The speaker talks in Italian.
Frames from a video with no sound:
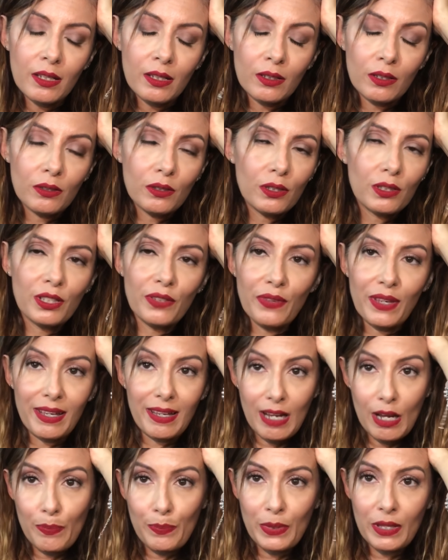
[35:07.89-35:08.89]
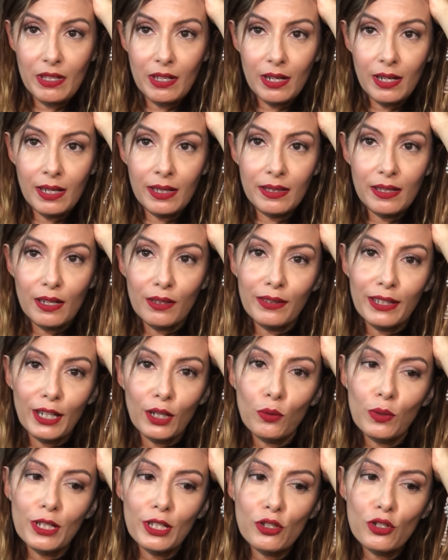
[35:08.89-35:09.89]
Non so se vi capita di avere
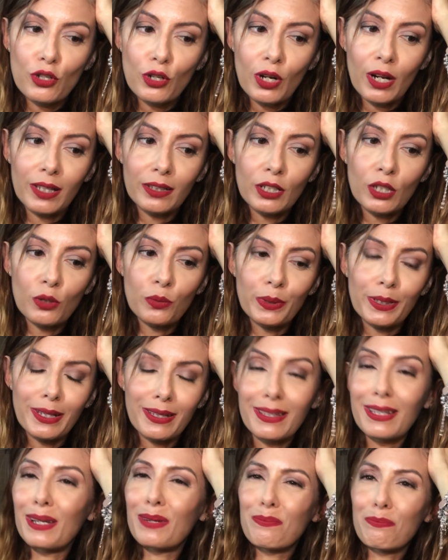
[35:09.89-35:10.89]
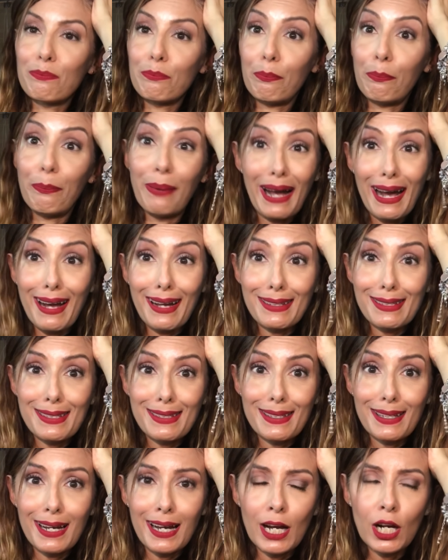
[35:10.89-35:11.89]
quelle giornate in cui dite
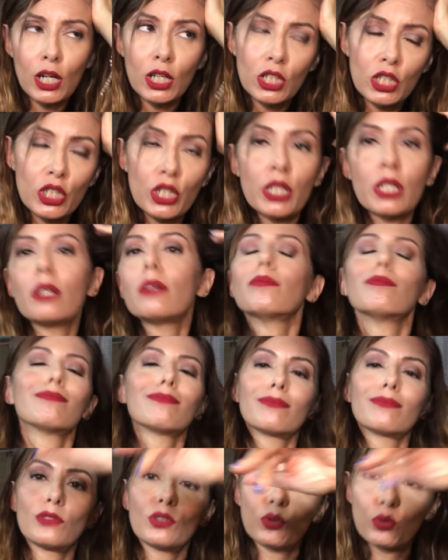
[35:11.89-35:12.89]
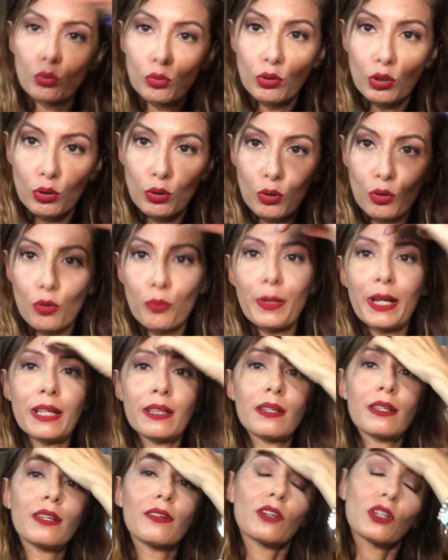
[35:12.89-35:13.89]
basta, oggi tutti i
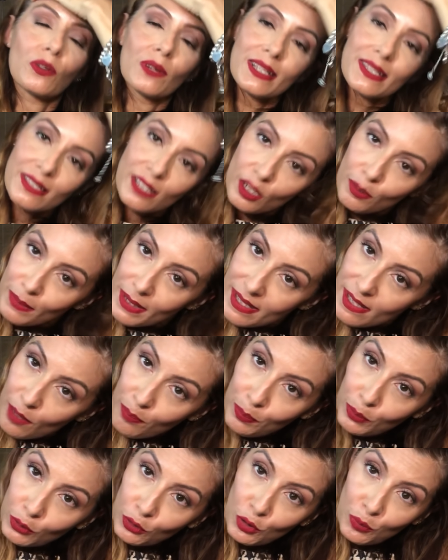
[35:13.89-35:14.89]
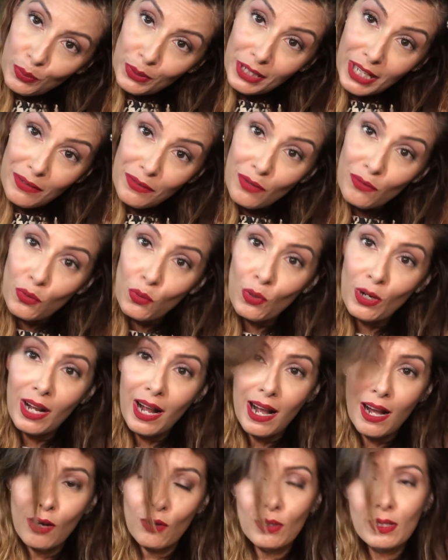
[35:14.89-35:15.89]
documenti devono essere messi a posto perché avevo un
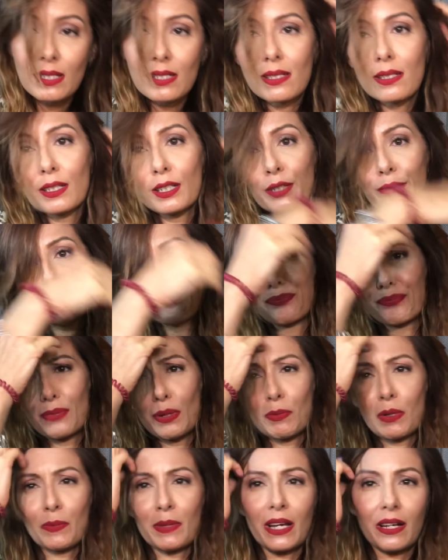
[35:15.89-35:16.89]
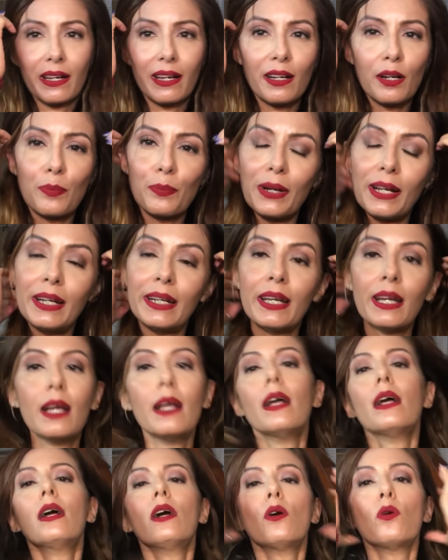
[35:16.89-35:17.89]
caos, mamma mia che capelli,
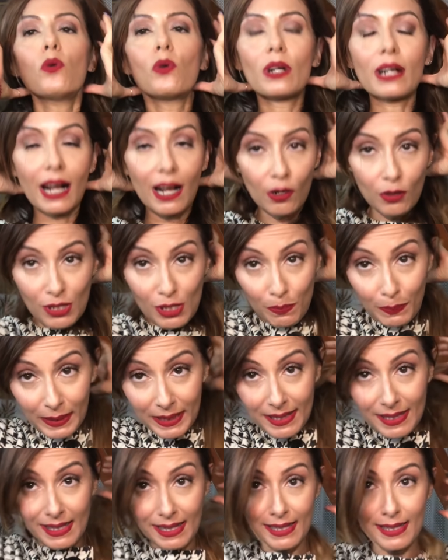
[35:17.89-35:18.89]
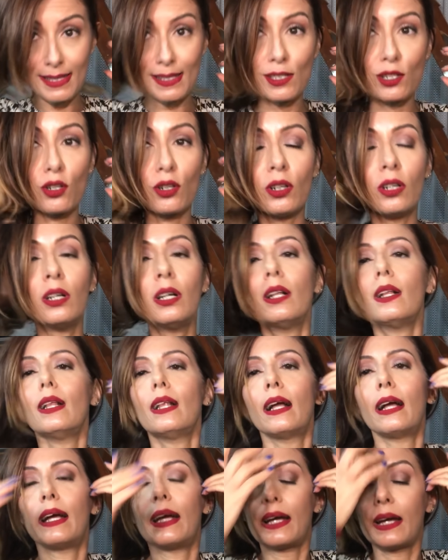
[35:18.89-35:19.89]
un caos pazzesco
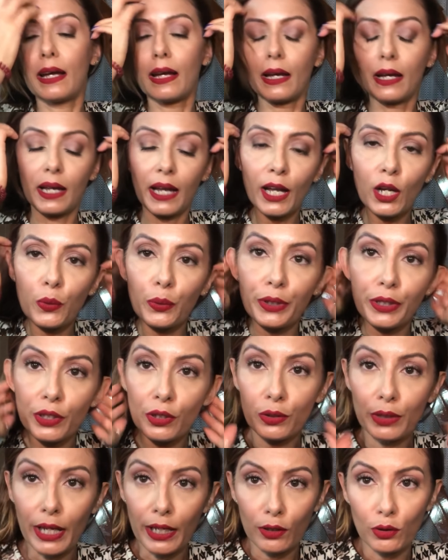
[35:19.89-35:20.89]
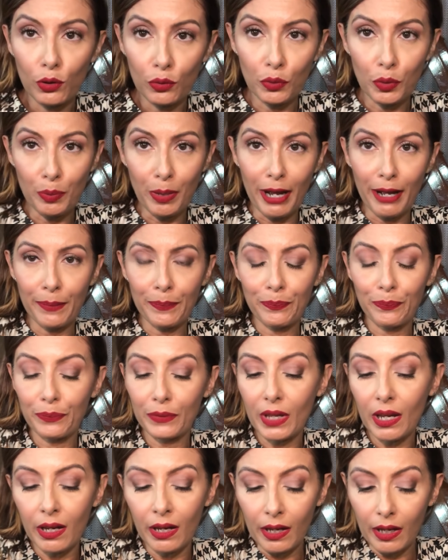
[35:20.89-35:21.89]
eh, e quindi ho detto vabbè
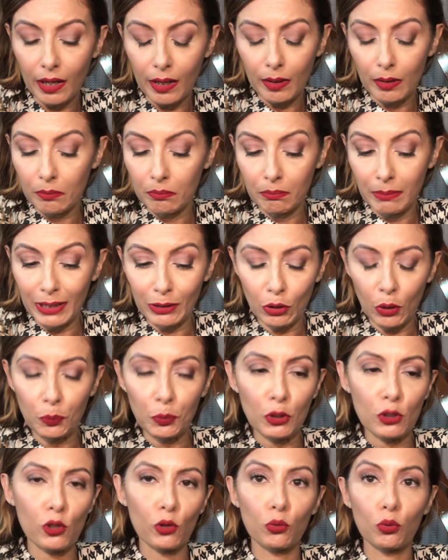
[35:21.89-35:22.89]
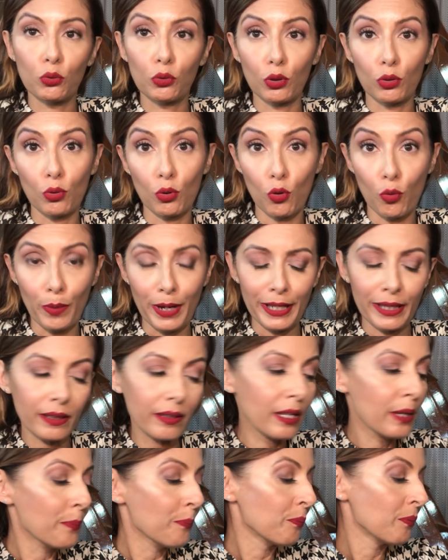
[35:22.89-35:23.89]
eh, metto a posto tutti i
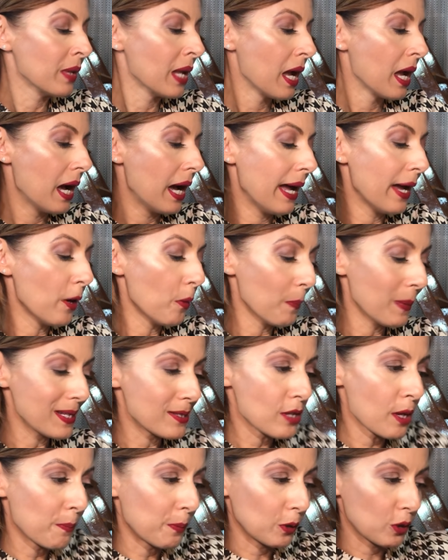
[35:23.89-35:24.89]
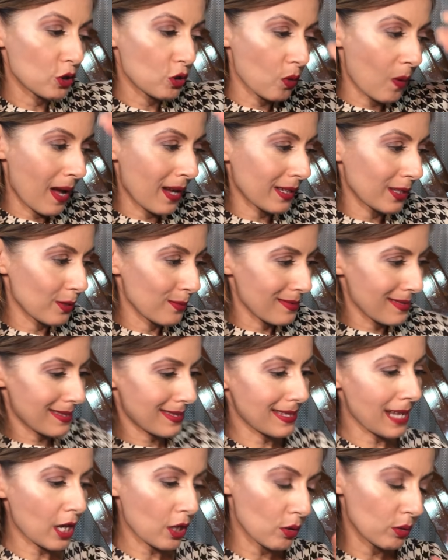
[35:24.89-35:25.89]
documenti e ho messo a posto anche un
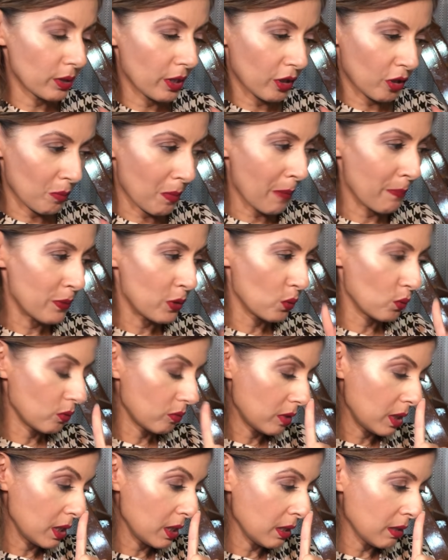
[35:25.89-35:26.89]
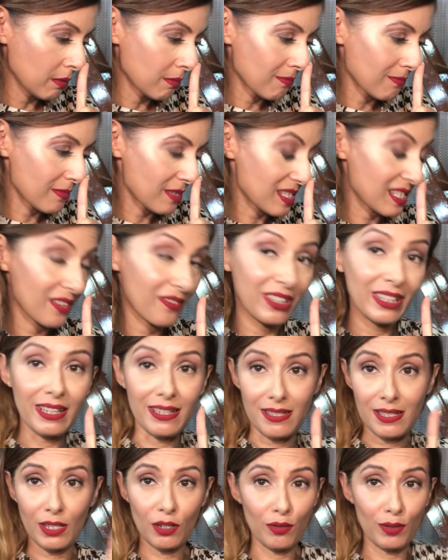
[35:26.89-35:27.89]
sacco di roba beauty se
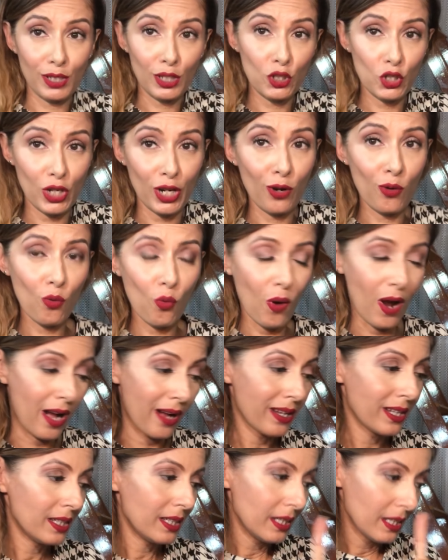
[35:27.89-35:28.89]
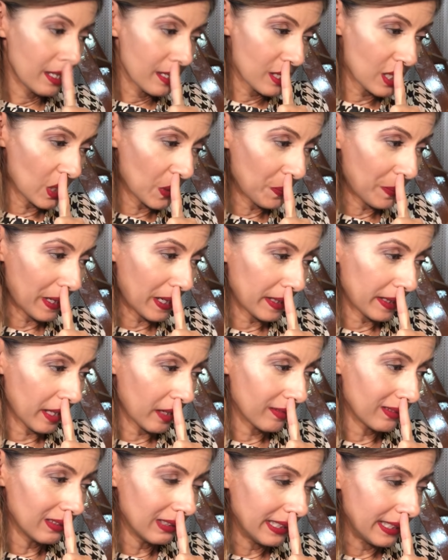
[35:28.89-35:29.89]
vedesse cosa c'è qua sopra il
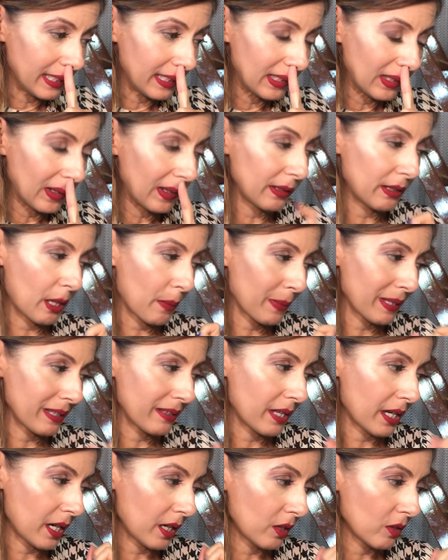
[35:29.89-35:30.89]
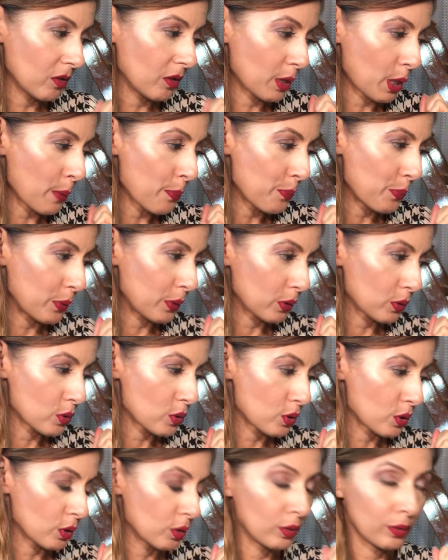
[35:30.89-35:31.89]
tavolino da mettere ancora a
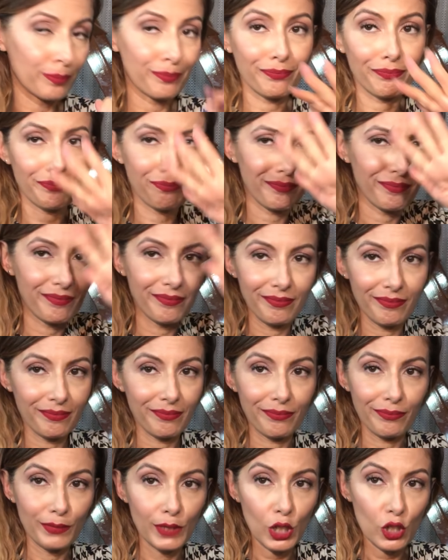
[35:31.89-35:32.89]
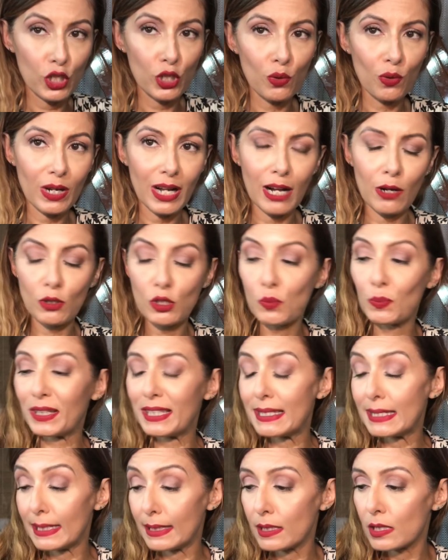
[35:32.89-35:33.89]
posto c'è un caos
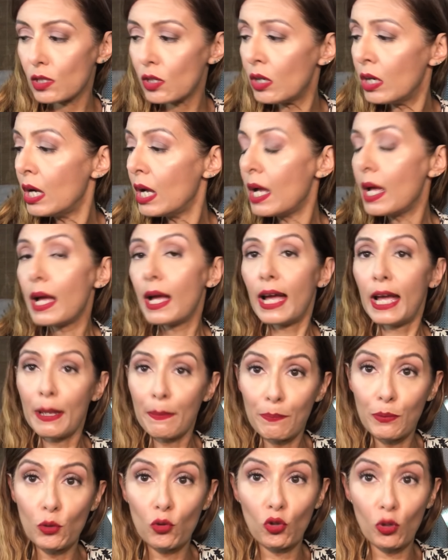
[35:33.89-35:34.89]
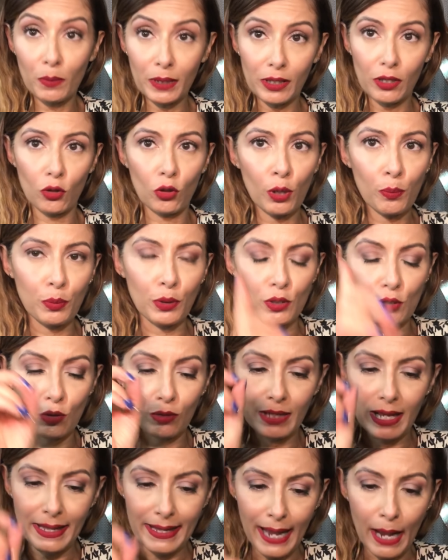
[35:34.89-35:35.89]
pazzesco e in più sto mettendo a posto
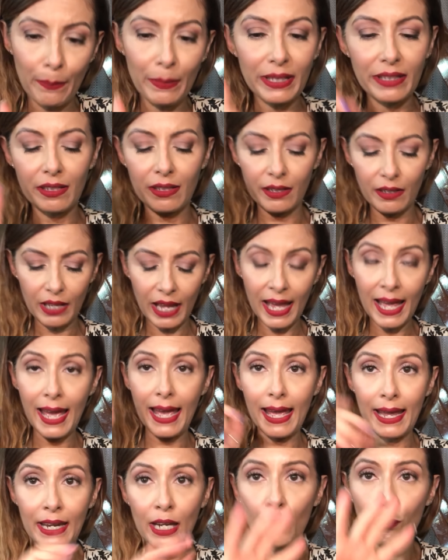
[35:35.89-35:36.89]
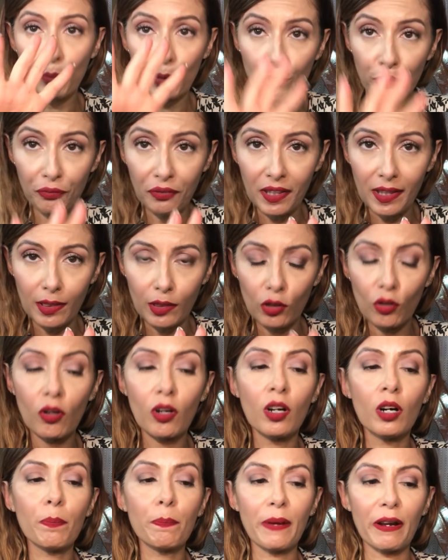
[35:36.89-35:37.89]
degli abiti e ne
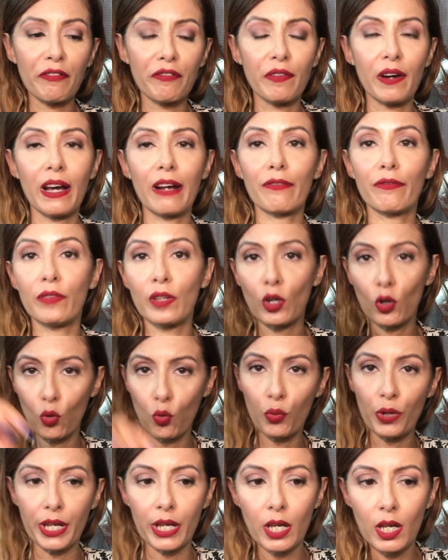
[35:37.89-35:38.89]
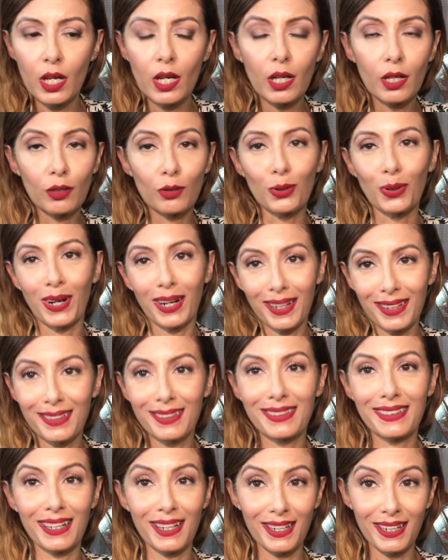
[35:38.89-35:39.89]
approfitto per farvi qui
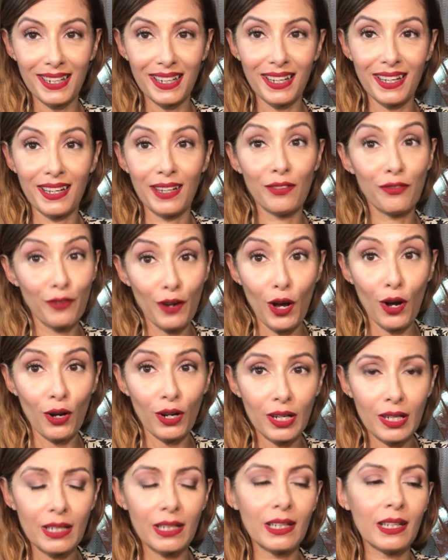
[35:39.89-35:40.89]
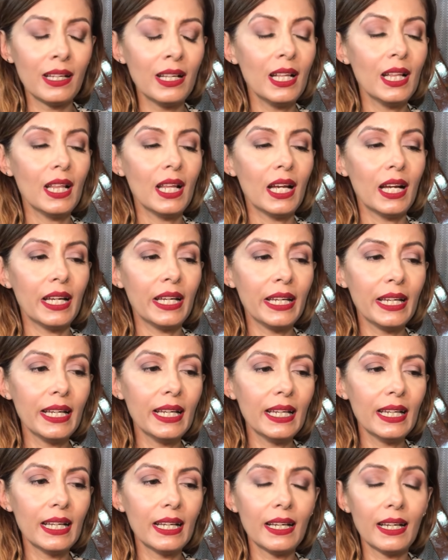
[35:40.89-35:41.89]
durante il, il vlog
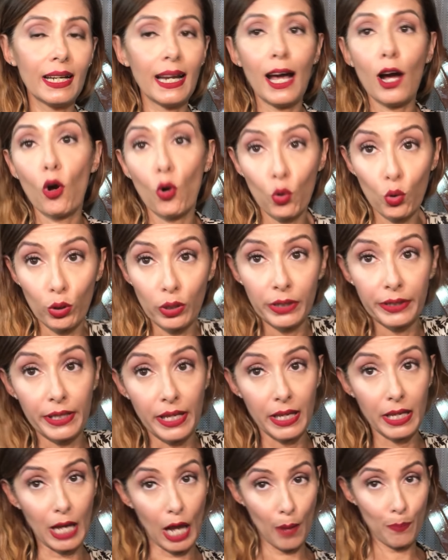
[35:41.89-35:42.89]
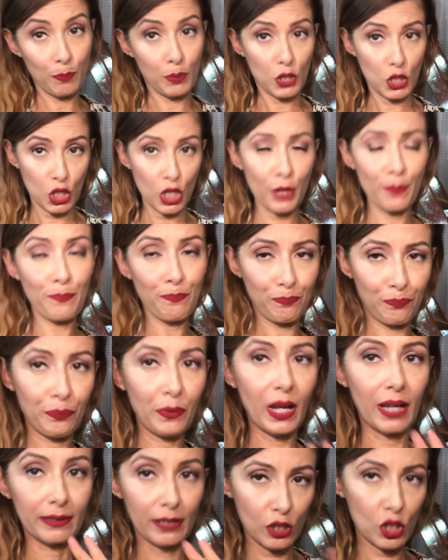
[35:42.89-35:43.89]
il, la haul di Capsci
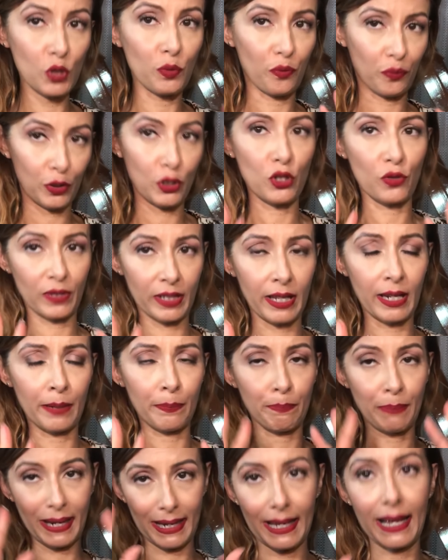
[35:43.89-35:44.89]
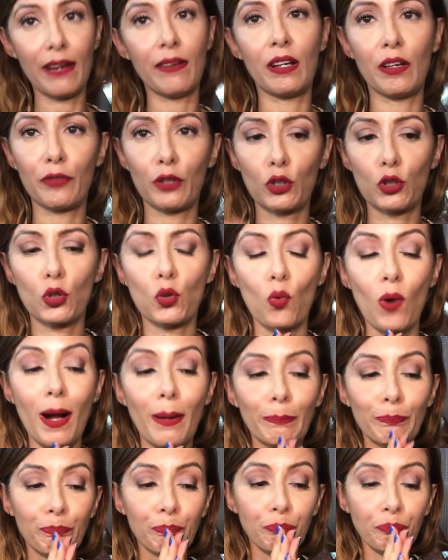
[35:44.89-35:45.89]
adesso vi faccio vedere perché la faccio
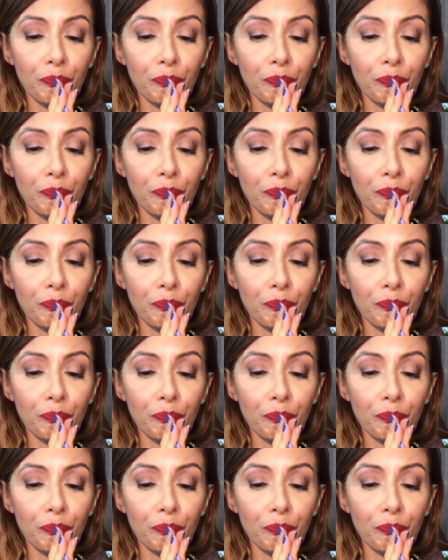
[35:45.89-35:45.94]
qua